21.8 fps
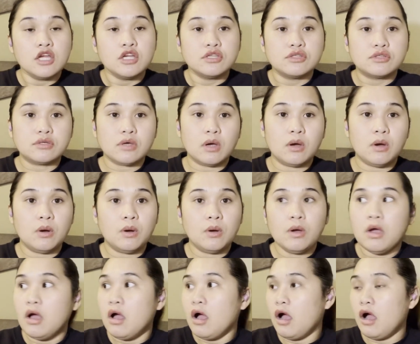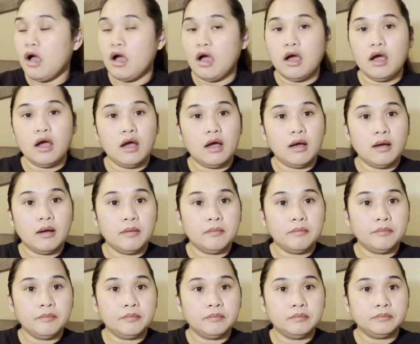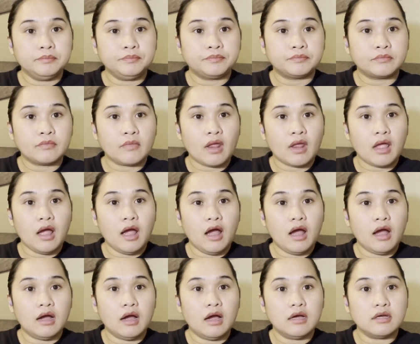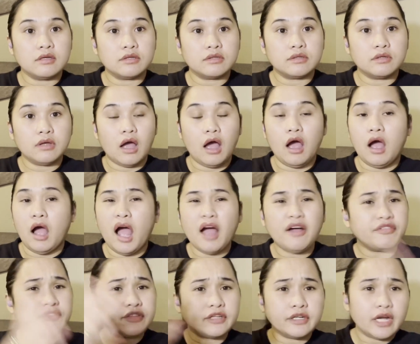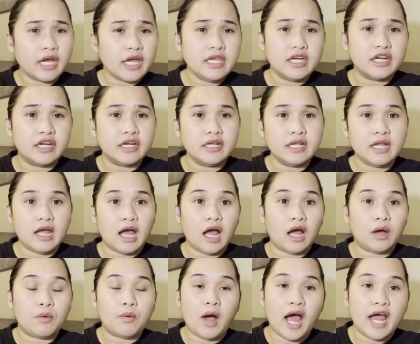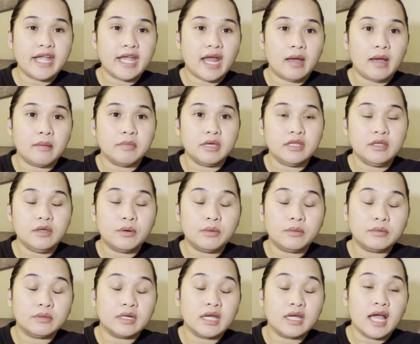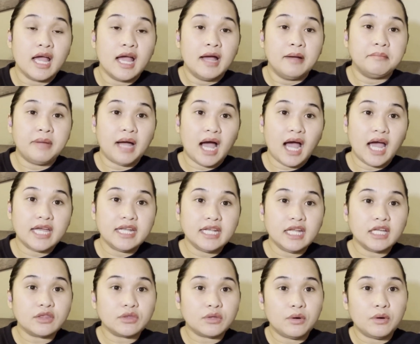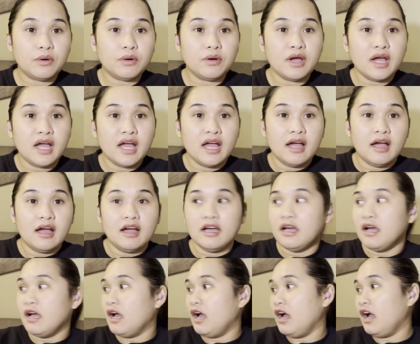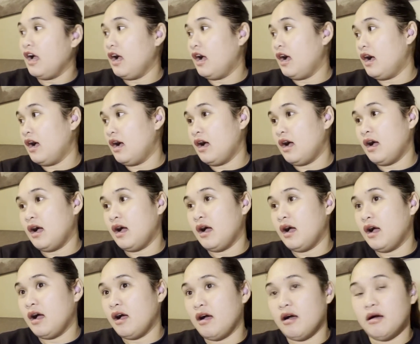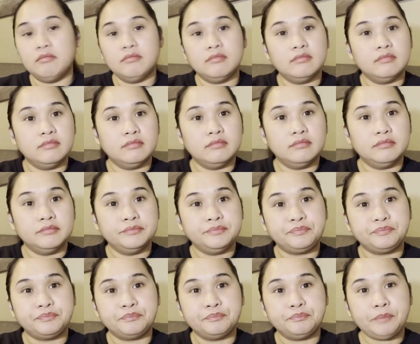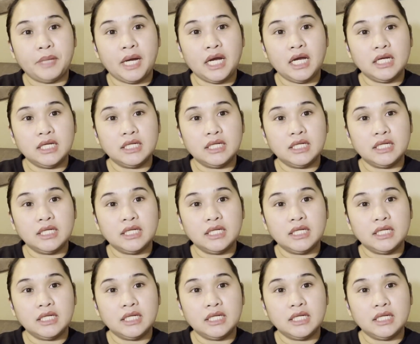So, um uh, after a year na kuha namin yung bahay na to, um pag